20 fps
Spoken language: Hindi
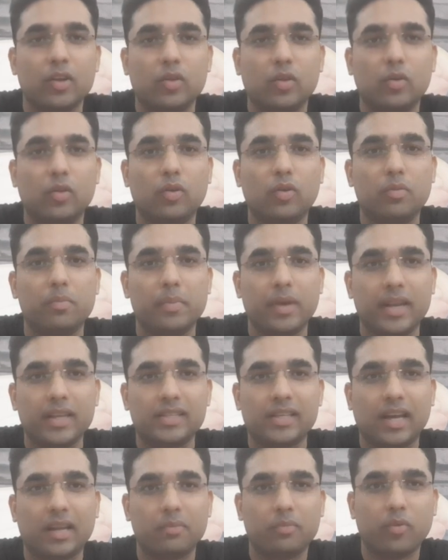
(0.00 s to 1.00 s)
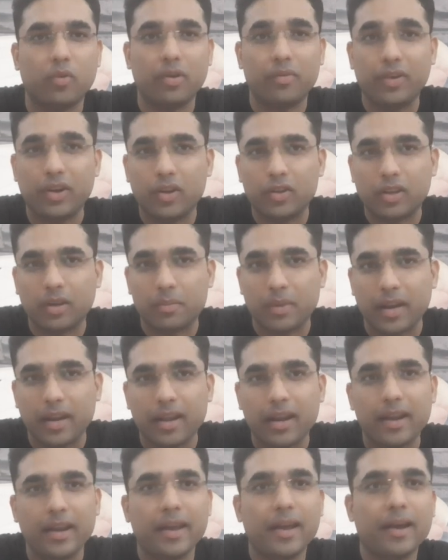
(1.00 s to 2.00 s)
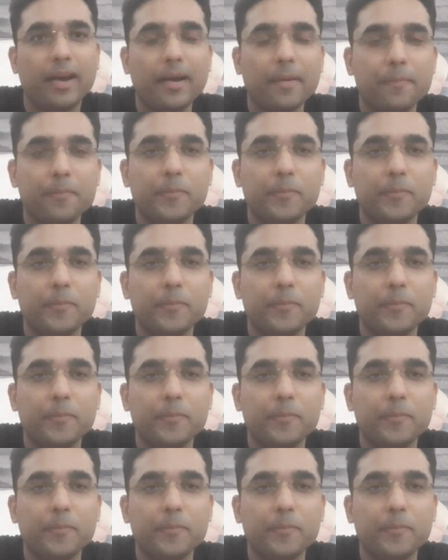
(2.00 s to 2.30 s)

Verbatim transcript: तो मेरे साथ पूरी वीडियो तक बने रहिएगा